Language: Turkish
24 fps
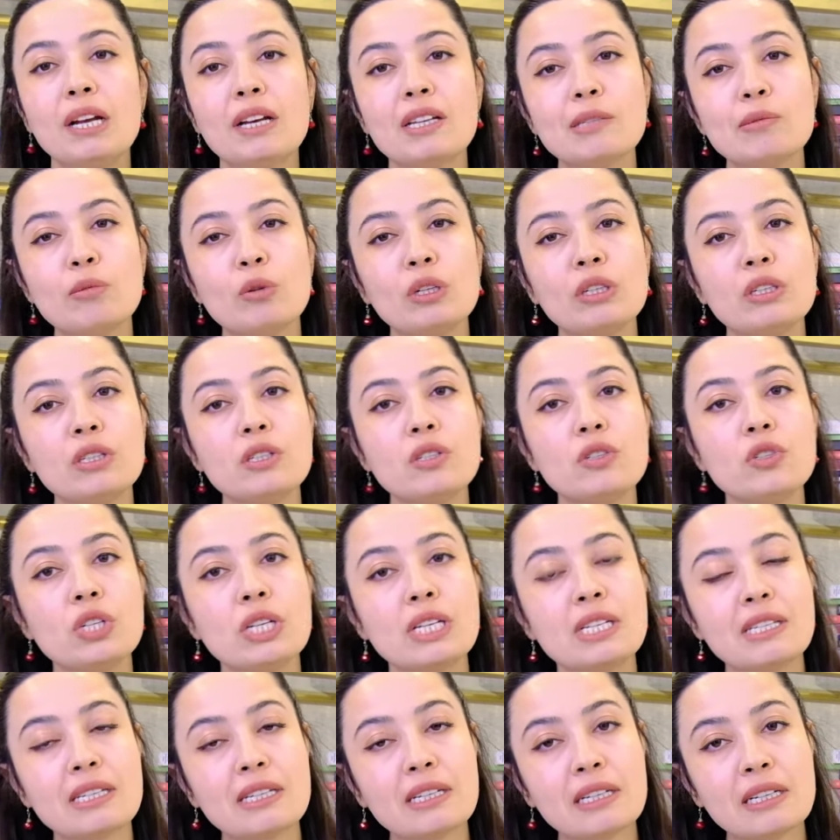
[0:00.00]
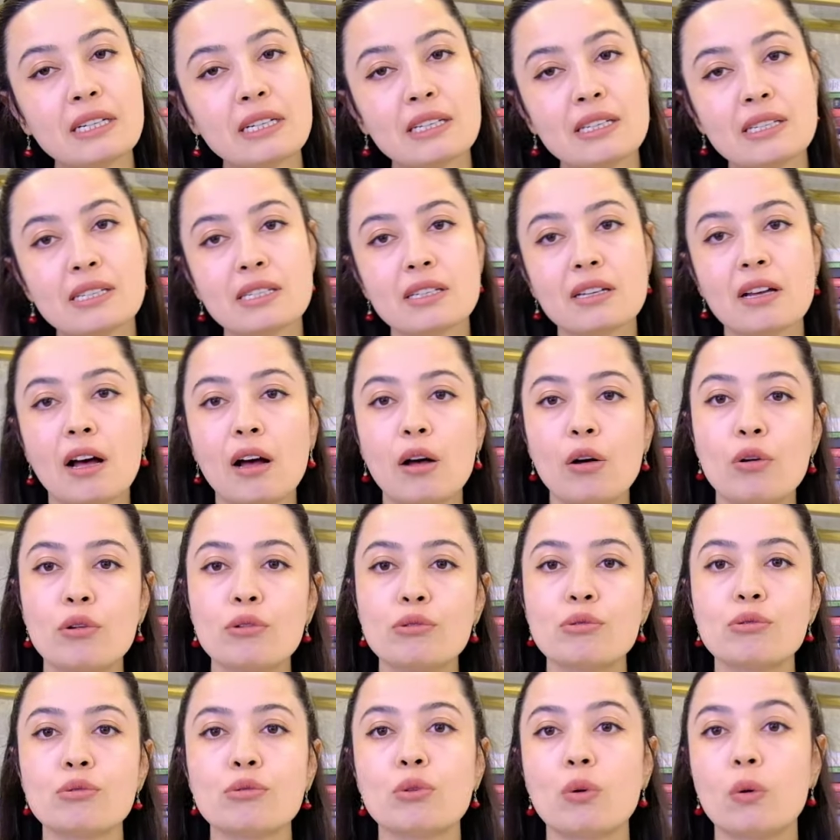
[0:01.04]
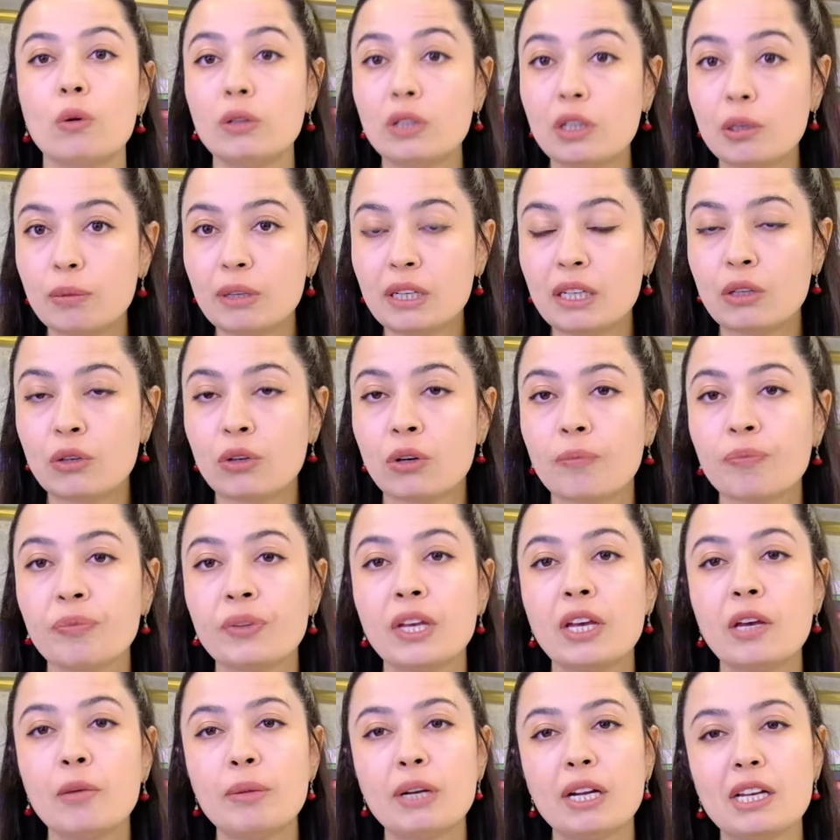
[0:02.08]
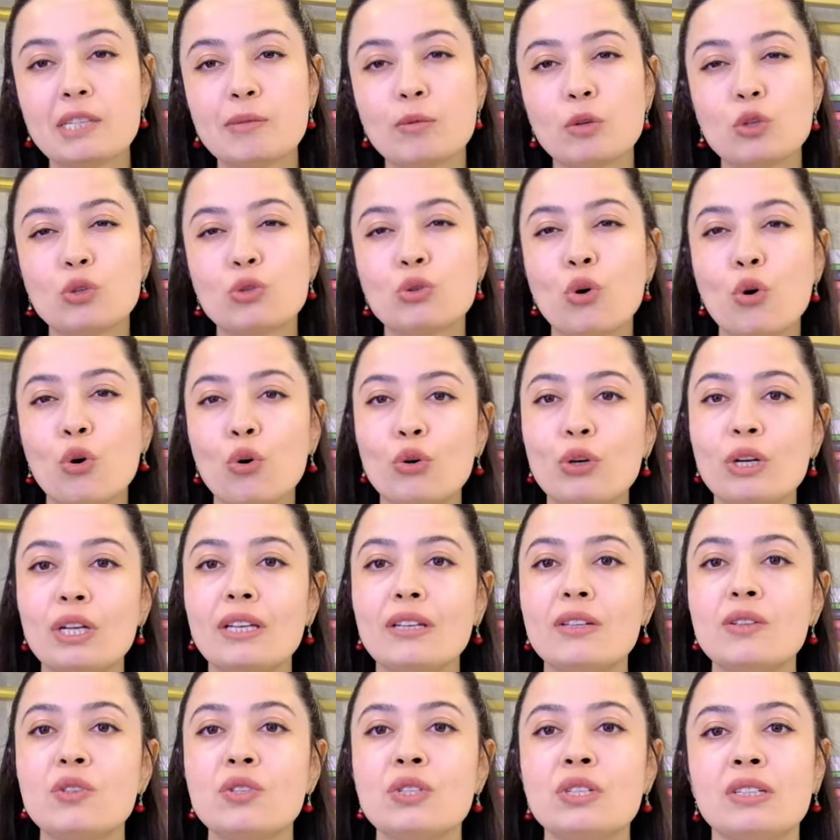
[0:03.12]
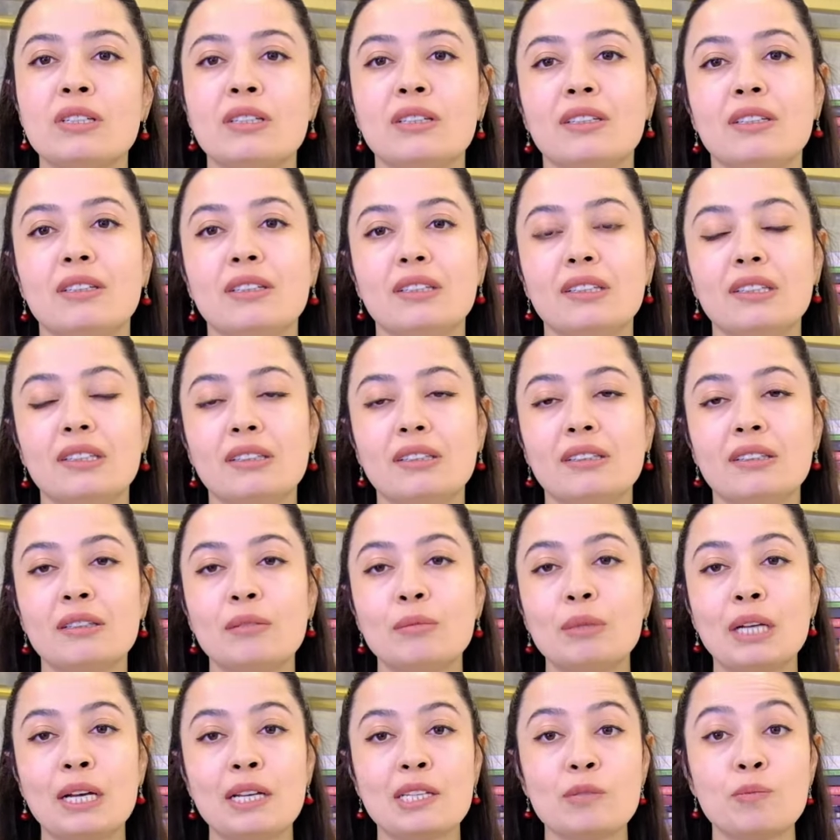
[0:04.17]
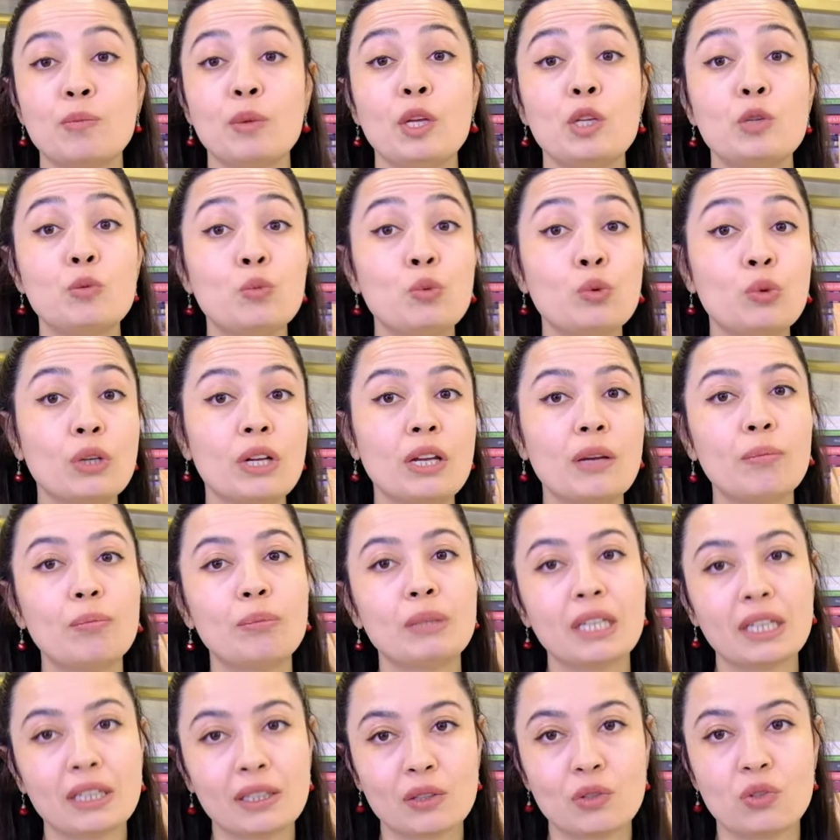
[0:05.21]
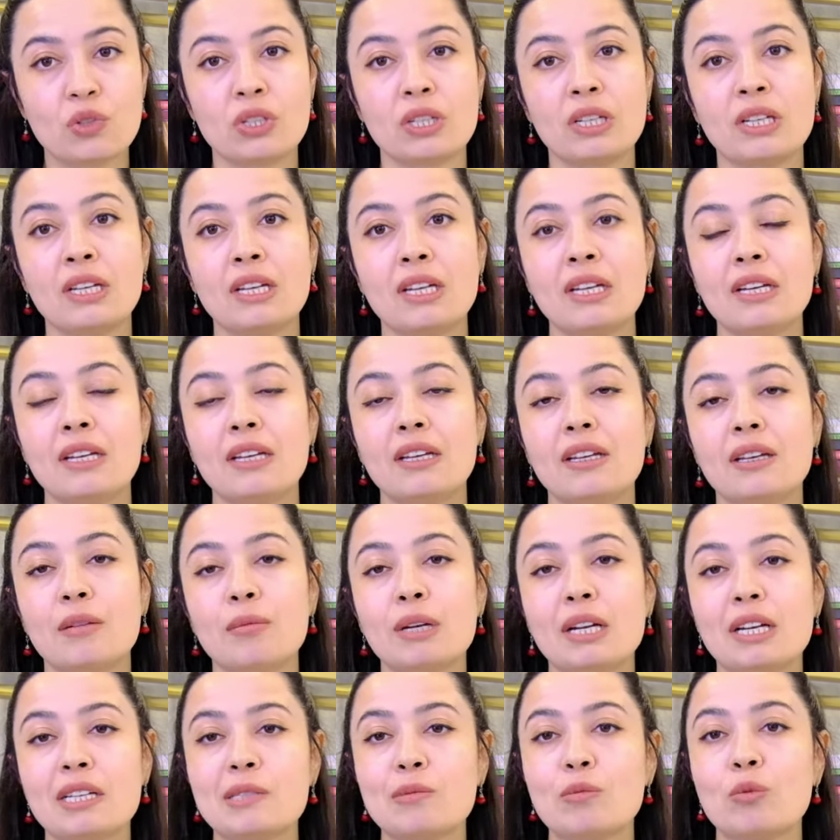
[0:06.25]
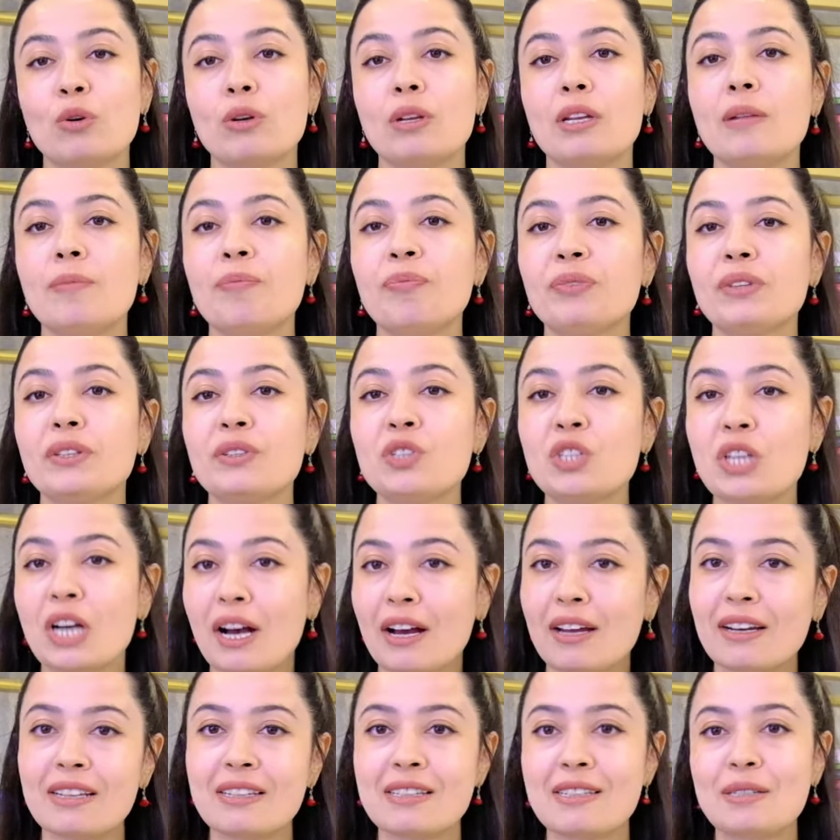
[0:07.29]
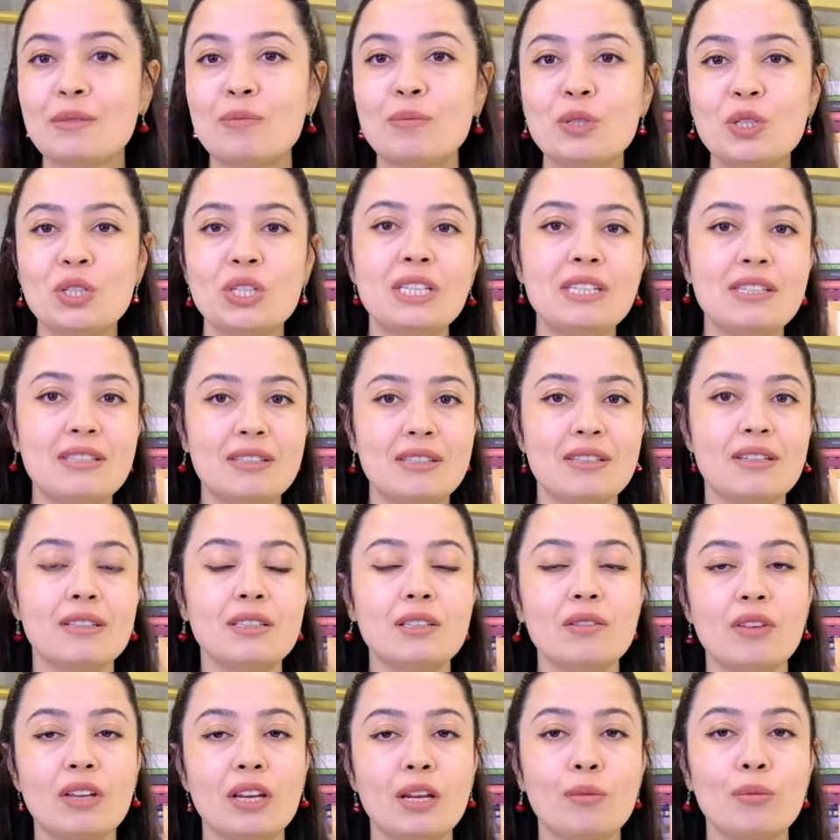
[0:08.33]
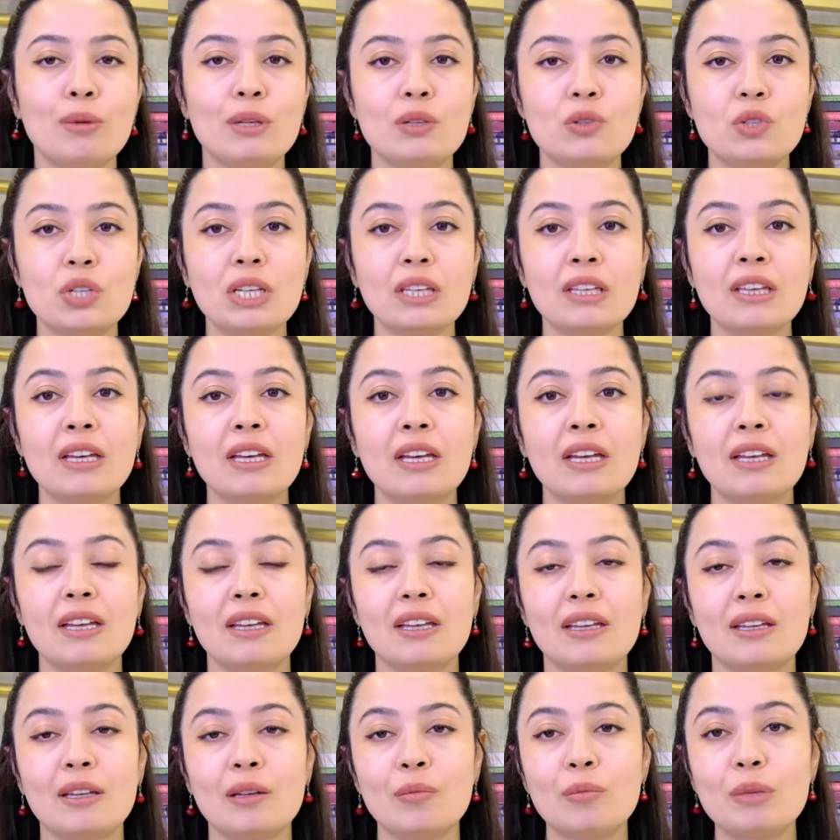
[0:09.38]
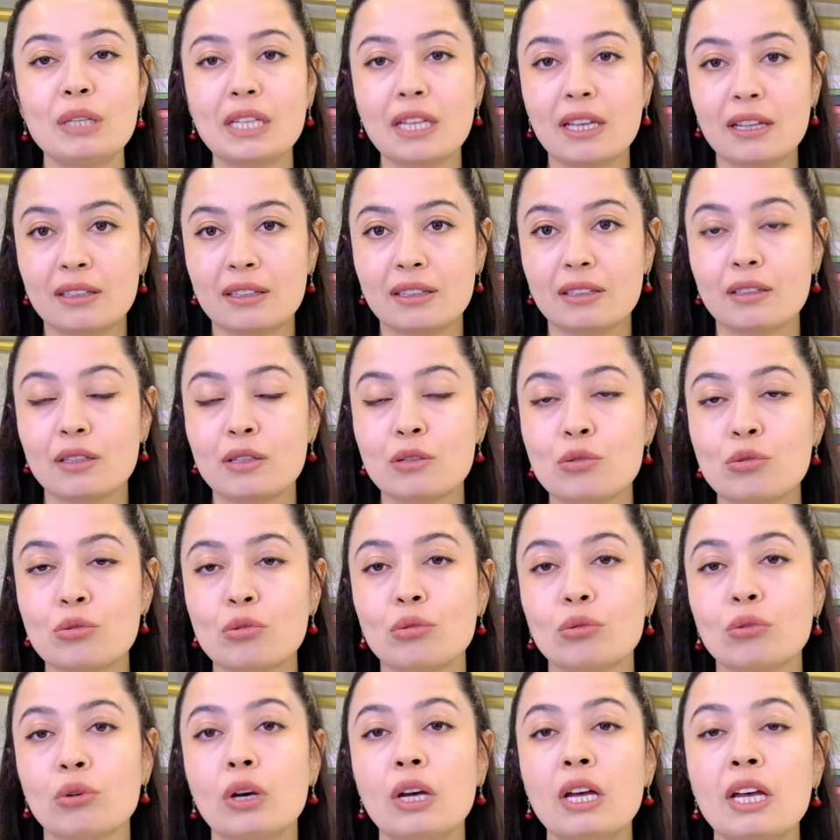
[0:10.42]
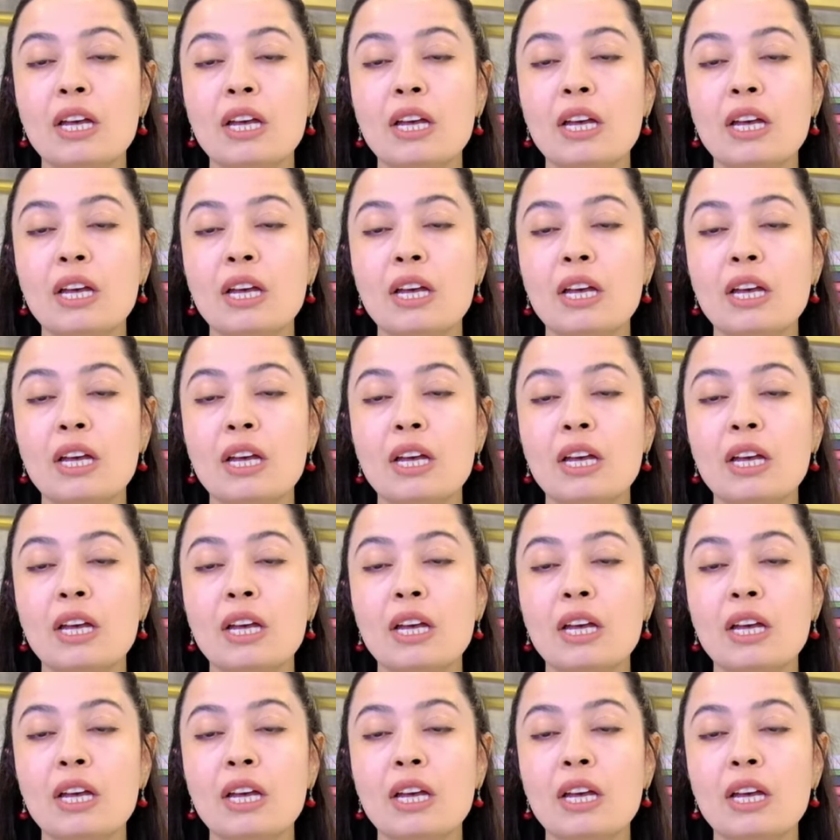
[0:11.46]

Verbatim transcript: biraz böyle işin içerisinde kriz, kaos olabiliyor. Biraz böyle zorlayıcı, e, biraz mecbure bırakıcı, e, biraz böyle çaresizmiş hissiyatı verebilecek e, bir etkide sunuyor.